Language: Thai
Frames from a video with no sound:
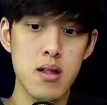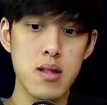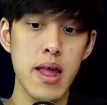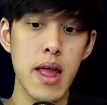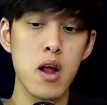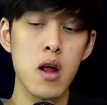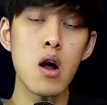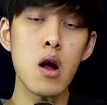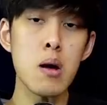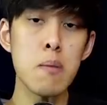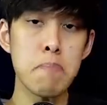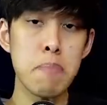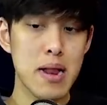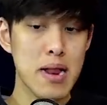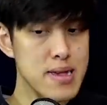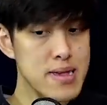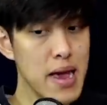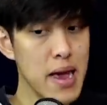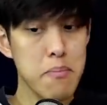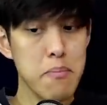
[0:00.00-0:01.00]
แต่ก็ป
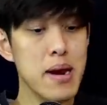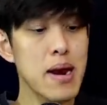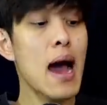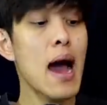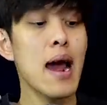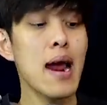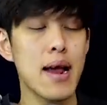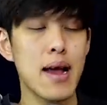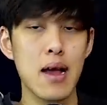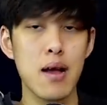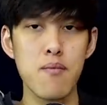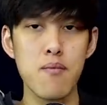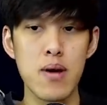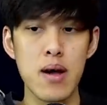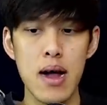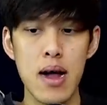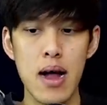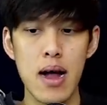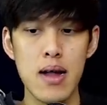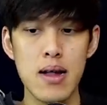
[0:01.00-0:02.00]
ฏิเสธไม่ได้นะครับ
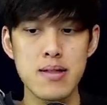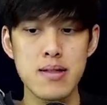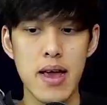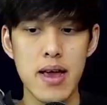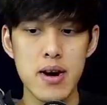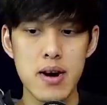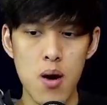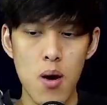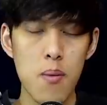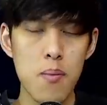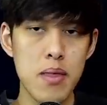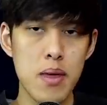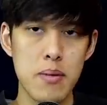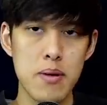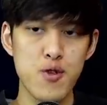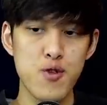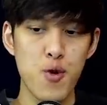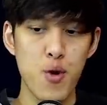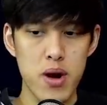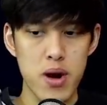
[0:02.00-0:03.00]
ว่าเจนรบเนี่ยเป็
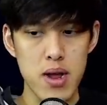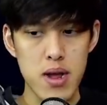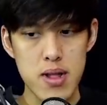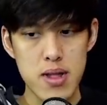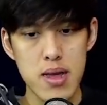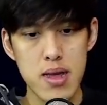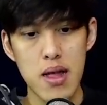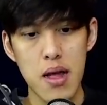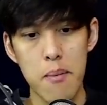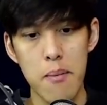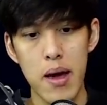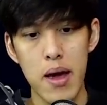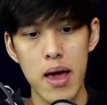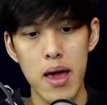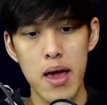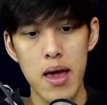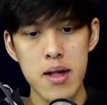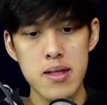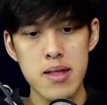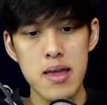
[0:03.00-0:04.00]
นส่วนหนึ่งที่ทำให้
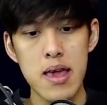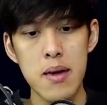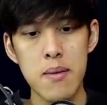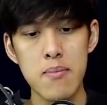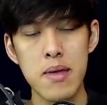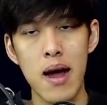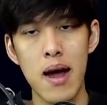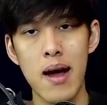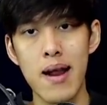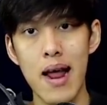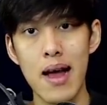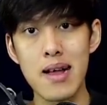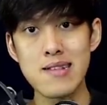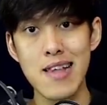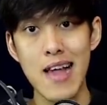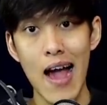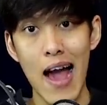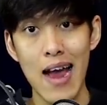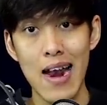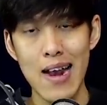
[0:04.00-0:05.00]
ทีมยังรัก
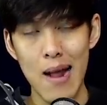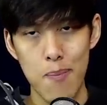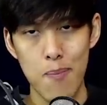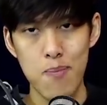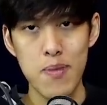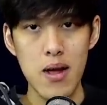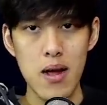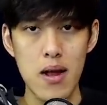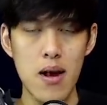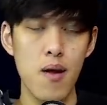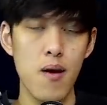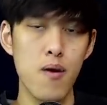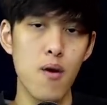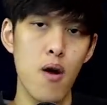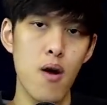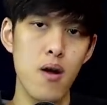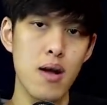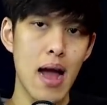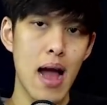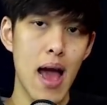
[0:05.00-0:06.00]
ษาอันดับหนึ่ง แล้วก็
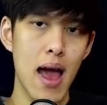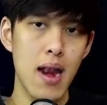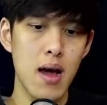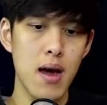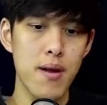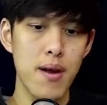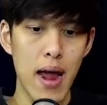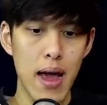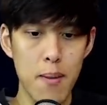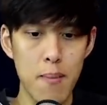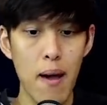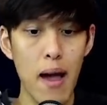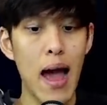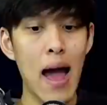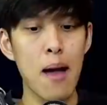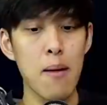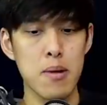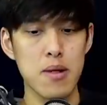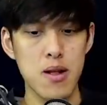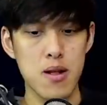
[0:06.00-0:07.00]
การไร้พ่า
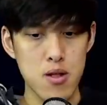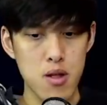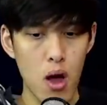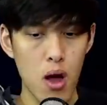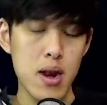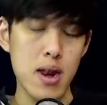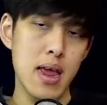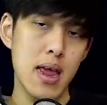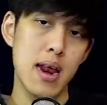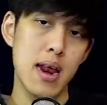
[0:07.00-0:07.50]
ยมาถึงตอนนี้